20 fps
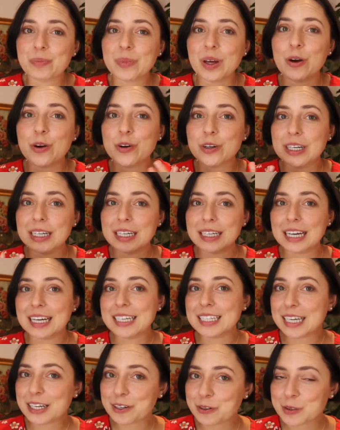auch eine
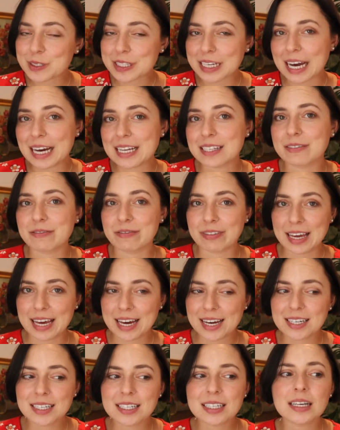Entdeckungsreise
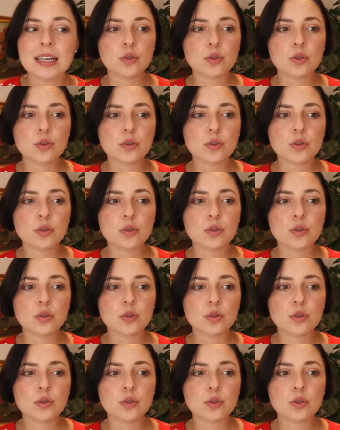wert,